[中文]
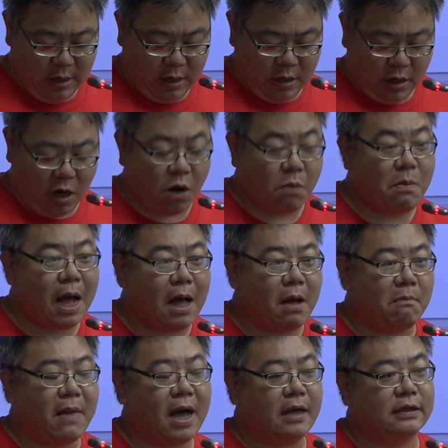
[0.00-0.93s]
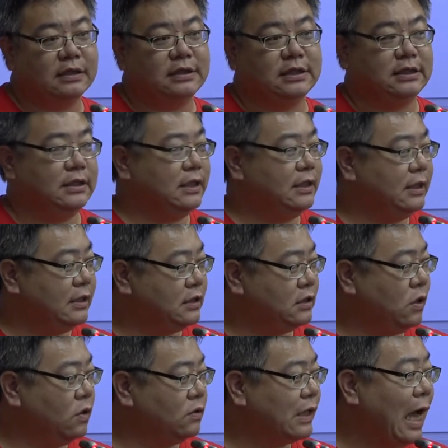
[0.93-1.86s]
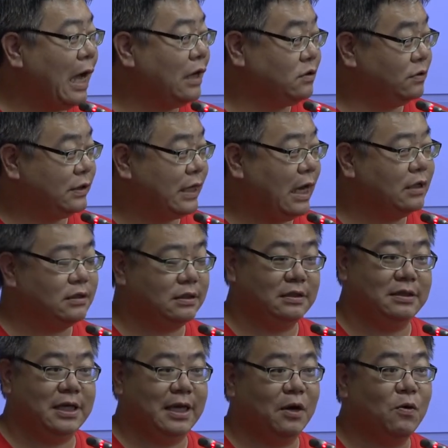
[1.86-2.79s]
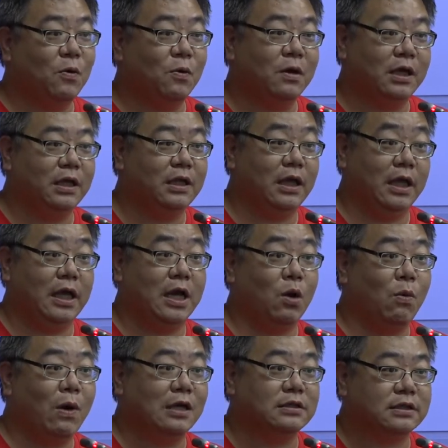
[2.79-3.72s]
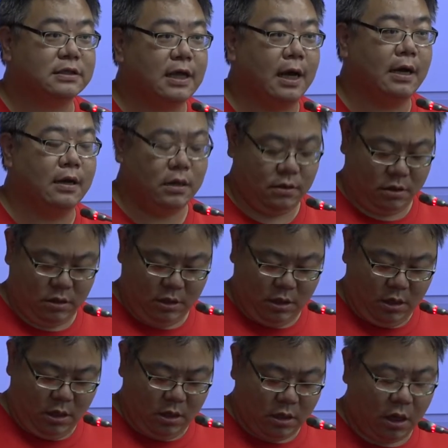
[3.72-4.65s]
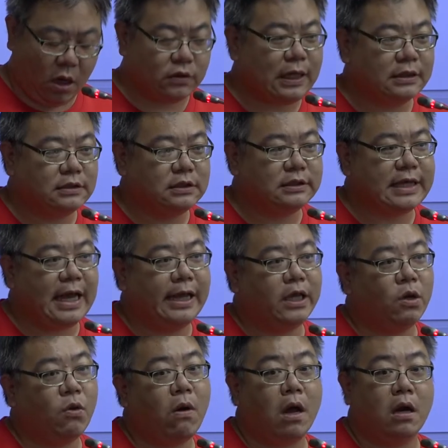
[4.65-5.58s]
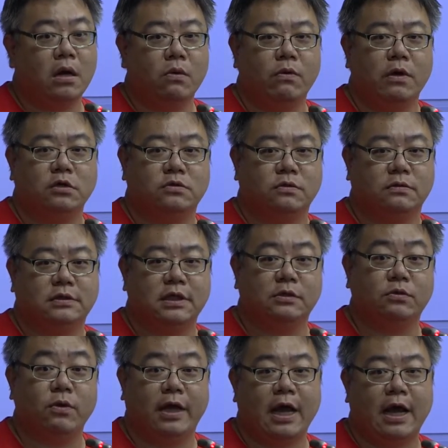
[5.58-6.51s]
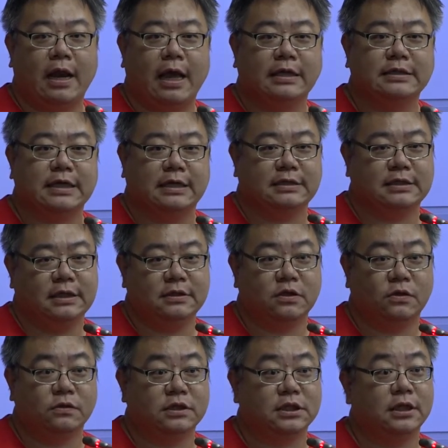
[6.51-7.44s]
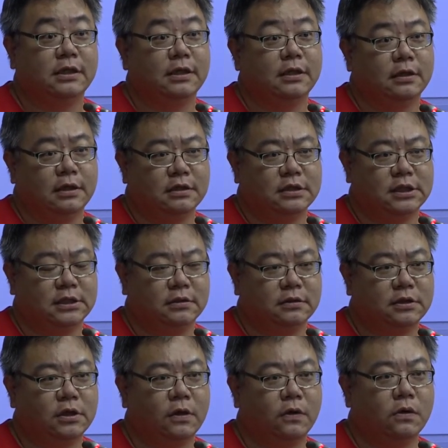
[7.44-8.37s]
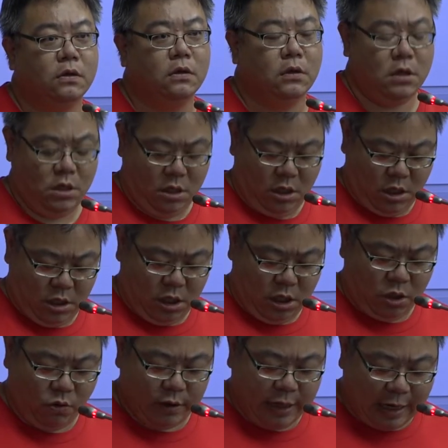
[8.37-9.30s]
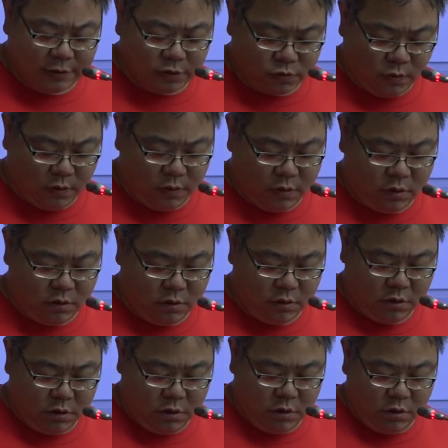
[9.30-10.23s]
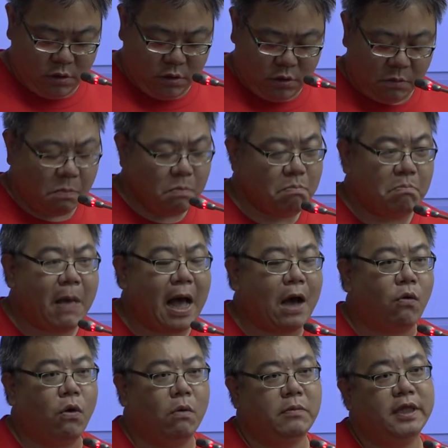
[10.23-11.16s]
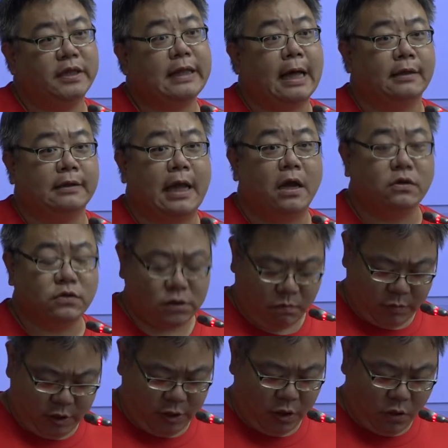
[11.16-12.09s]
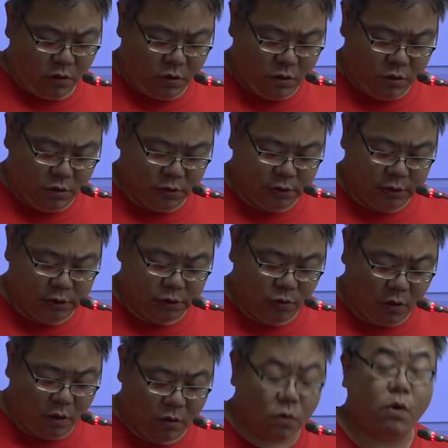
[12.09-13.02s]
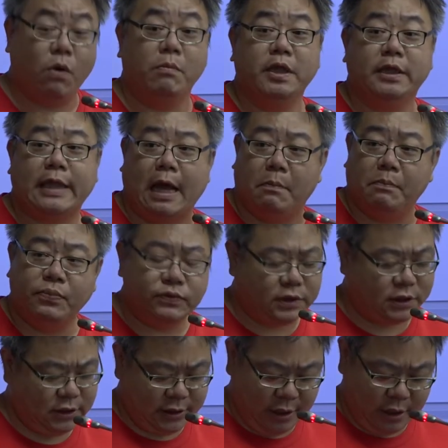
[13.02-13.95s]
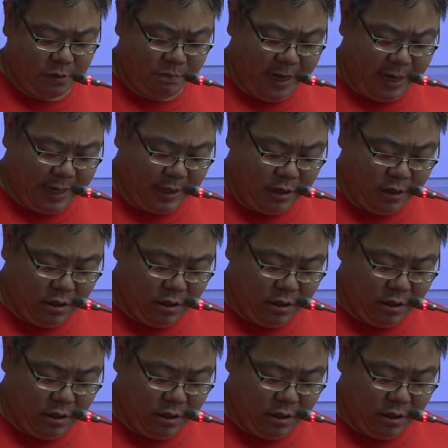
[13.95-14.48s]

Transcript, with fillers: 然后骂骂得起劲的时候，大家就这样直接过了一一个晚上。然后，但是詹义化认为说，这对他来讲是一种心灵的寻求，因为他说骂国民党那有什么用？就是说国民党不值得骂，